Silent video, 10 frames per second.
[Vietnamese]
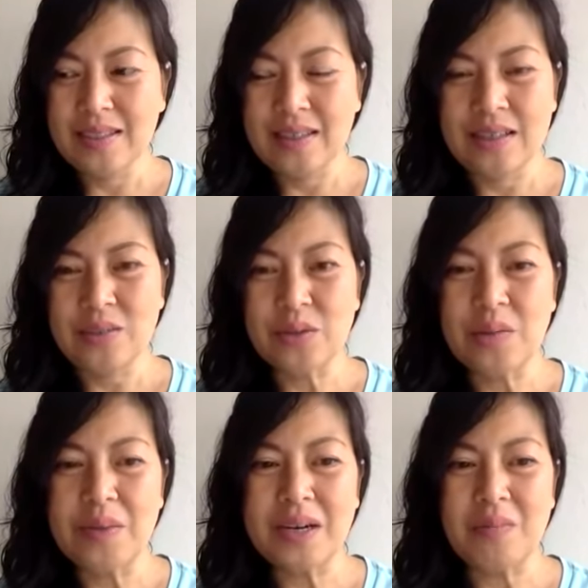à, tôi
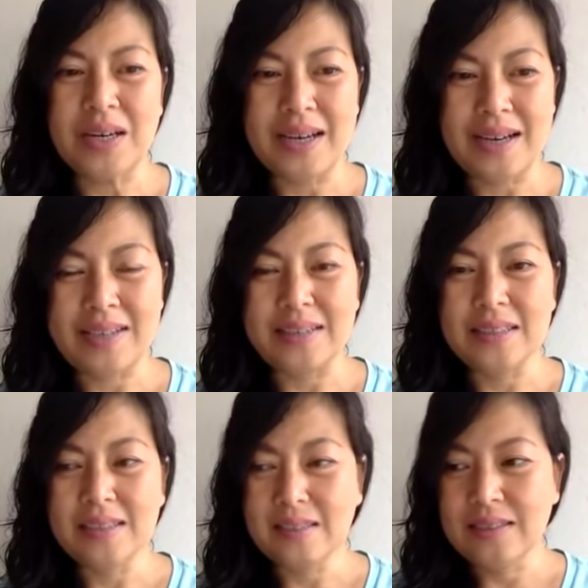không biết ổng là ai
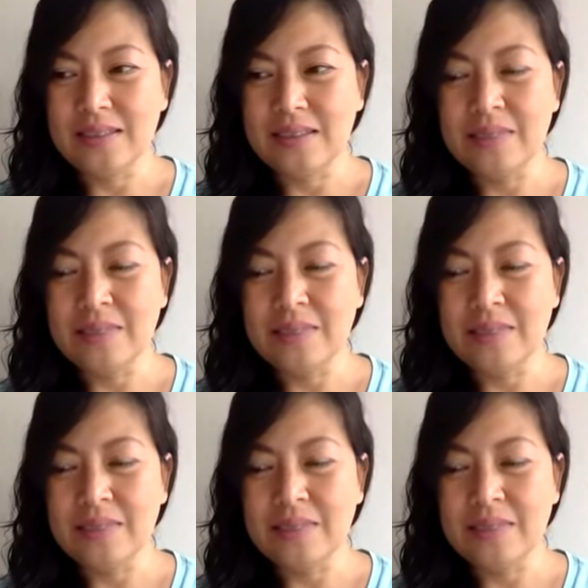à,